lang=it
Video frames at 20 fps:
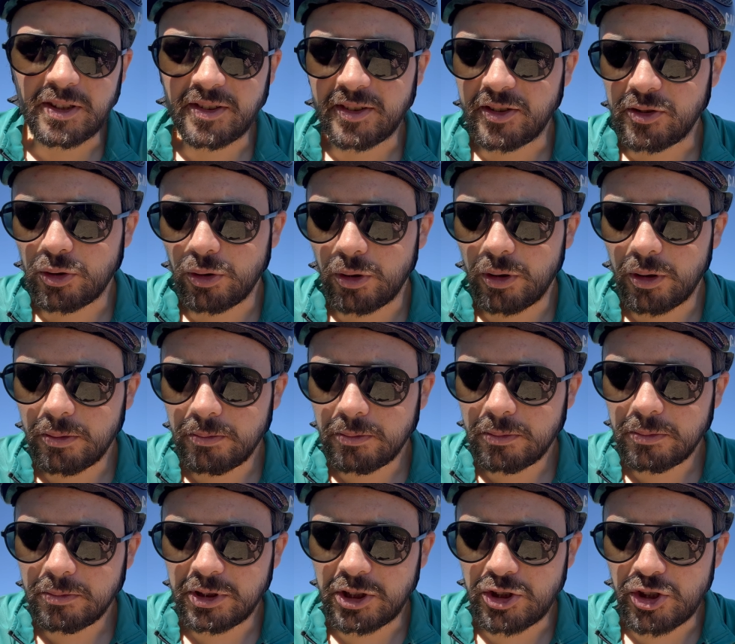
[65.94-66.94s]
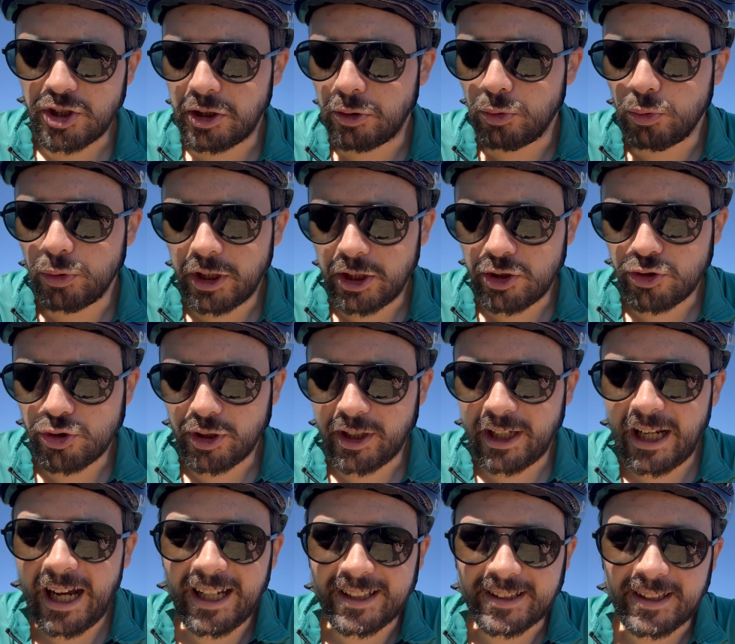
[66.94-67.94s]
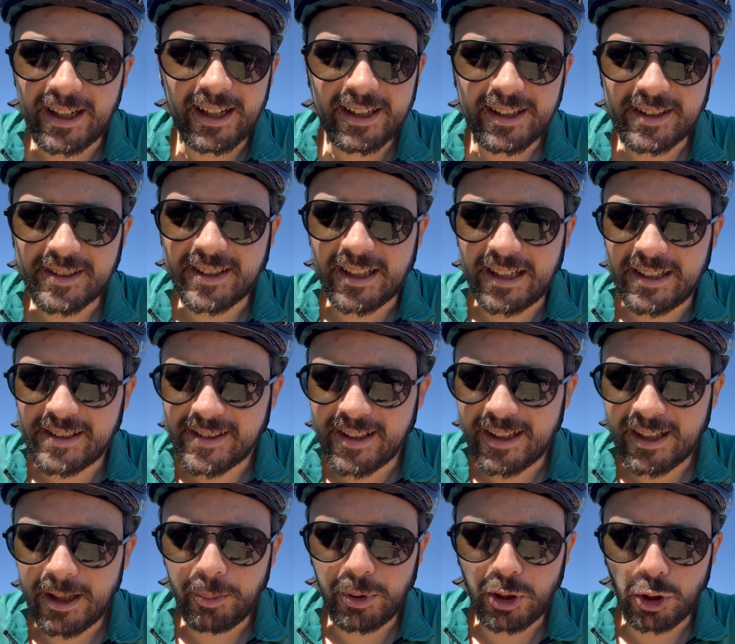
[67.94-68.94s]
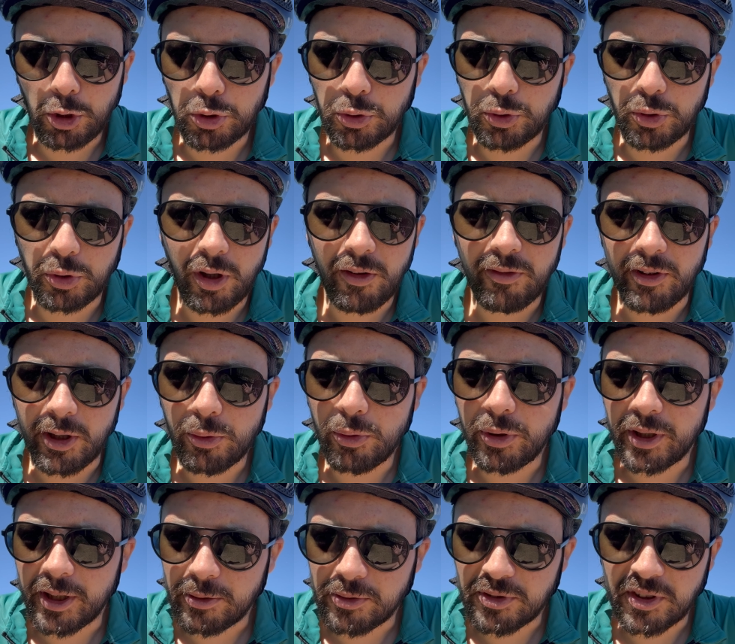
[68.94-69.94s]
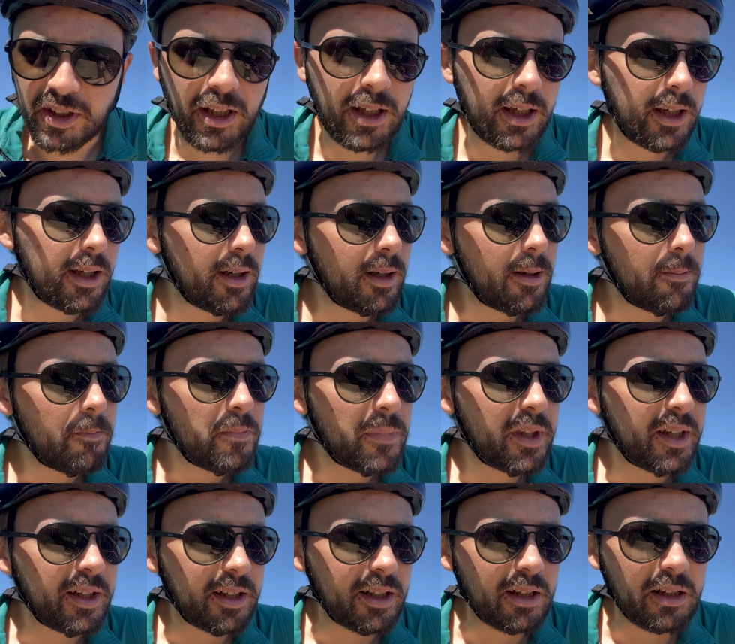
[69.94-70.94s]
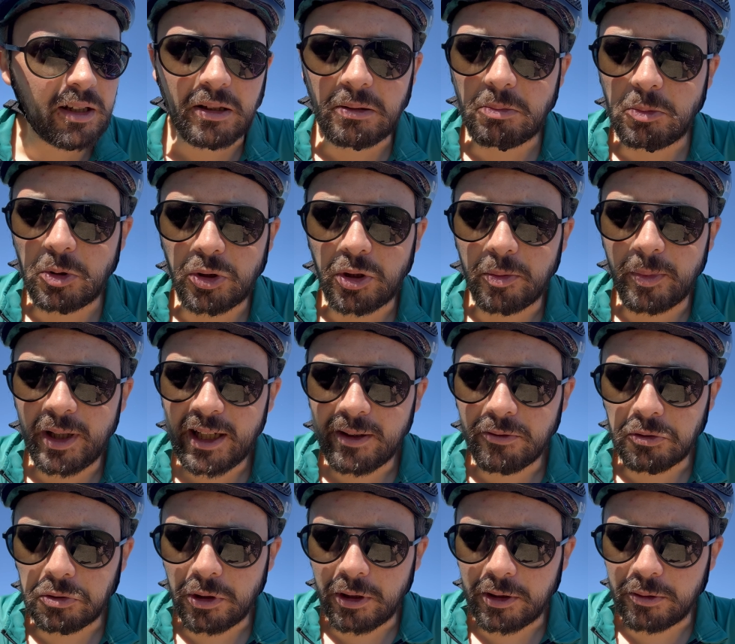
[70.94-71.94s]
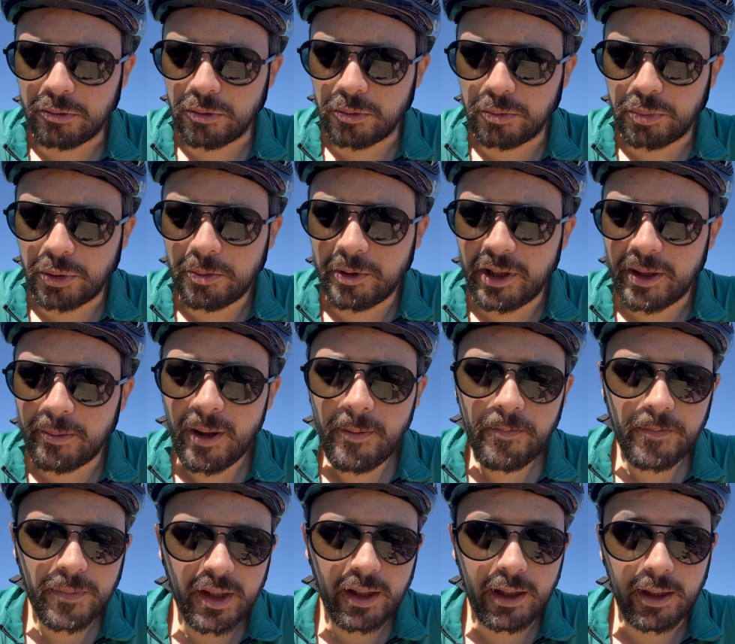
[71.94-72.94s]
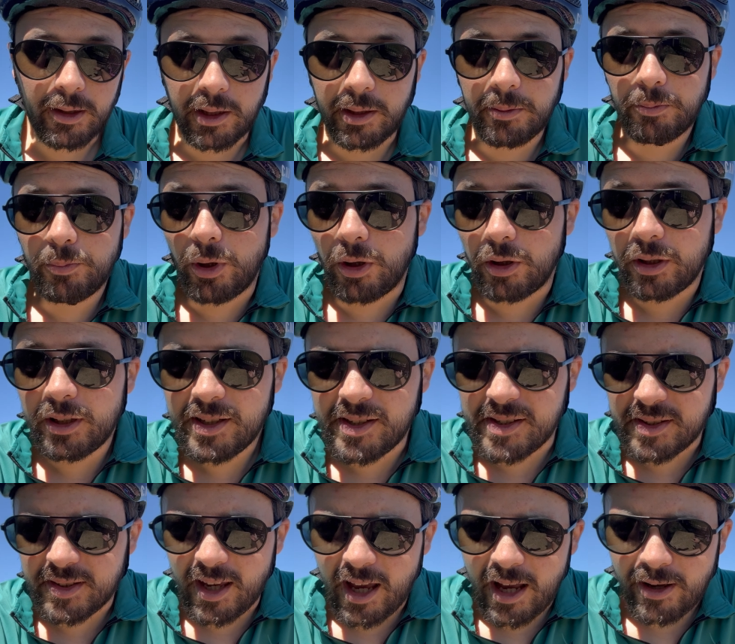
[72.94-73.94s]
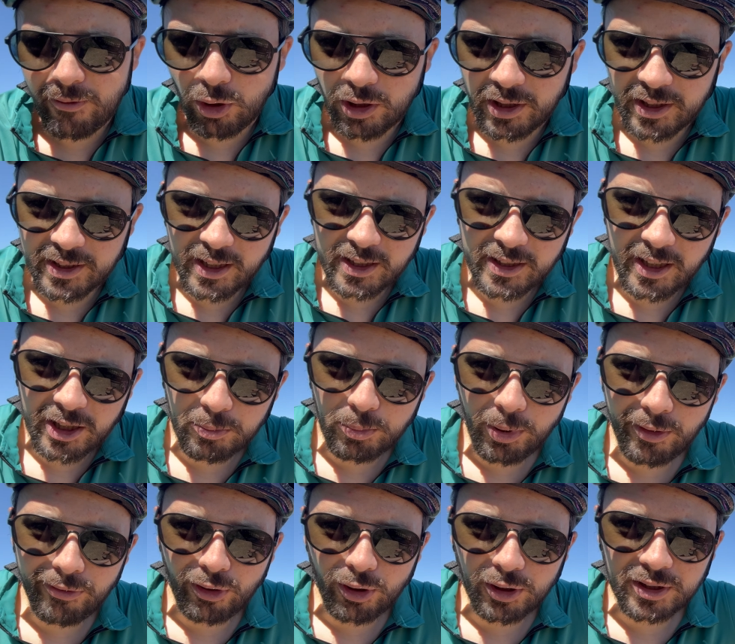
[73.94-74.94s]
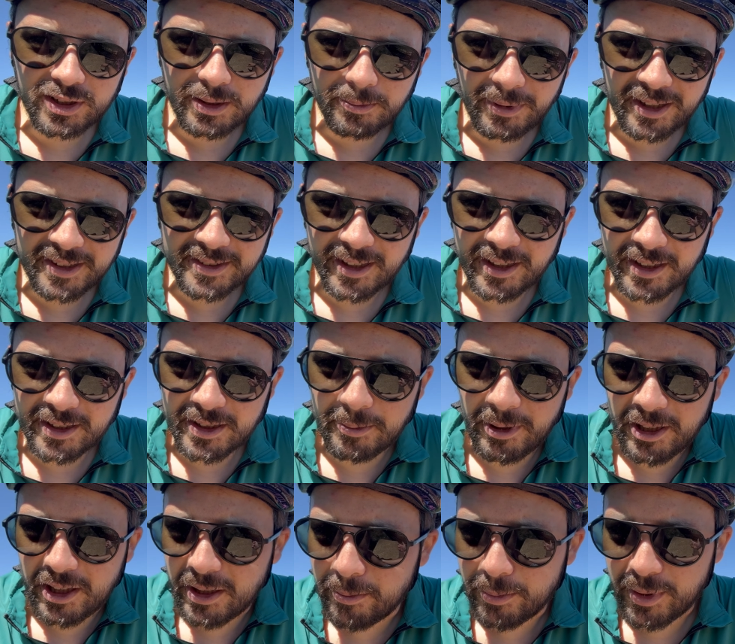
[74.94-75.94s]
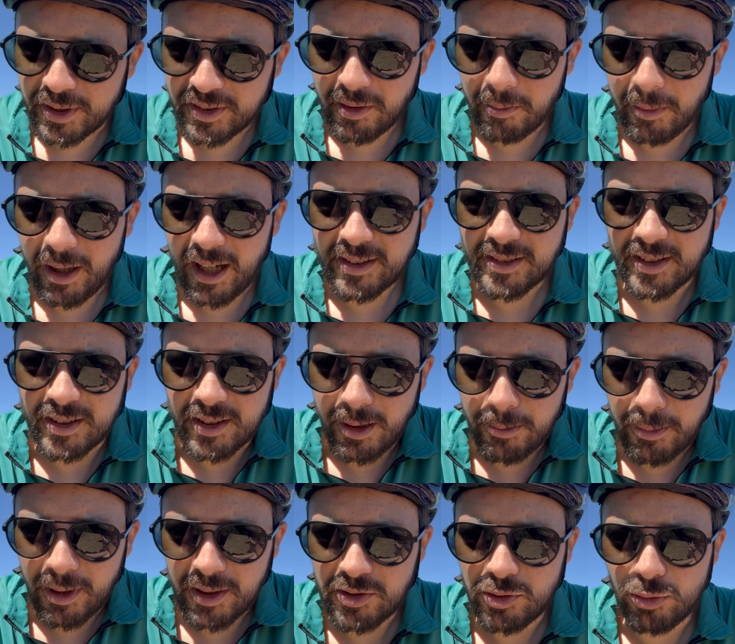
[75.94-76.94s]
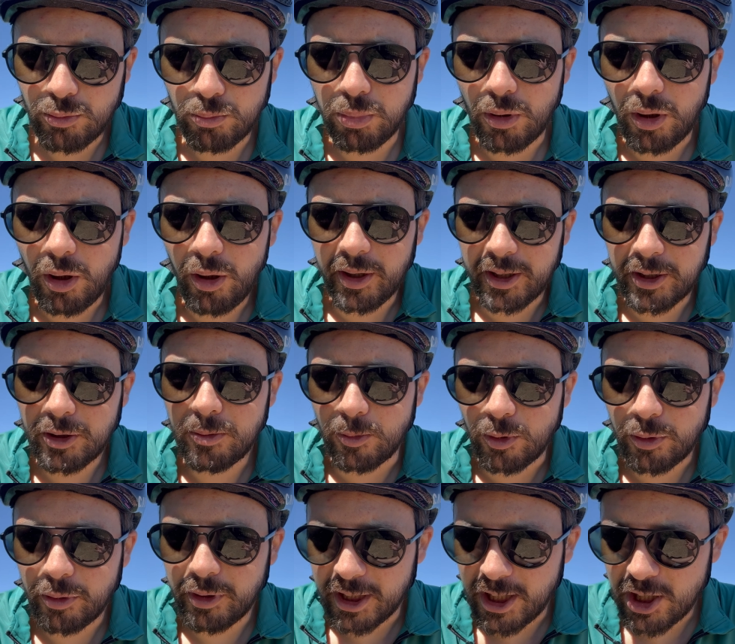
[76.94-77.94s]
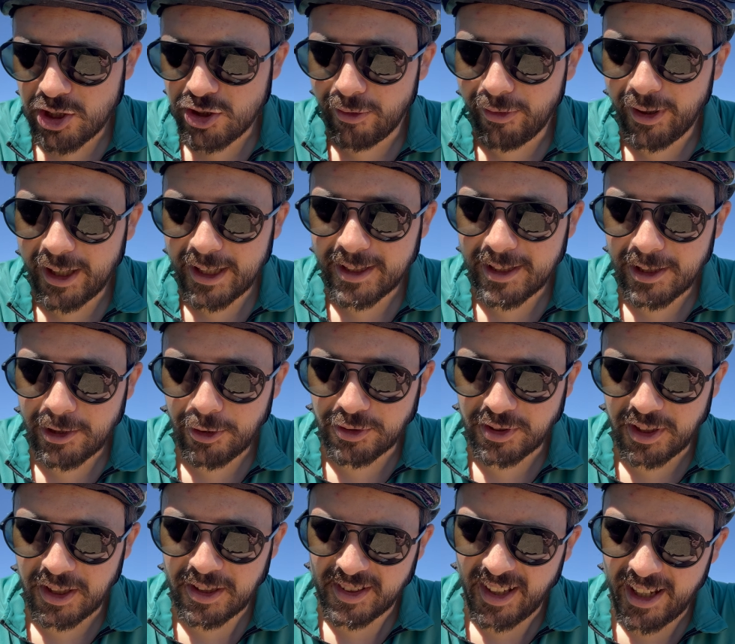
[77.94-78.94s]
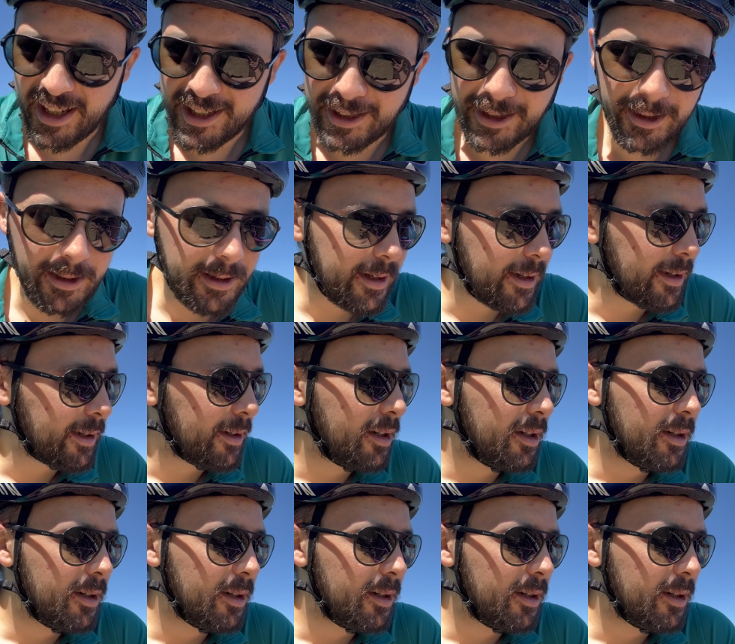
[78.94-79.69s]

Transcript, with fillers: senso di giri lunghi in giornata, anche stare in sella per 8-9 ore così, non ho mai avuto alcun problema. E poi se hai voglia di andare un po' forte basta che ti metti in presa bassa, ti abbassi un po' e comunque riesci a fare delle cose serie.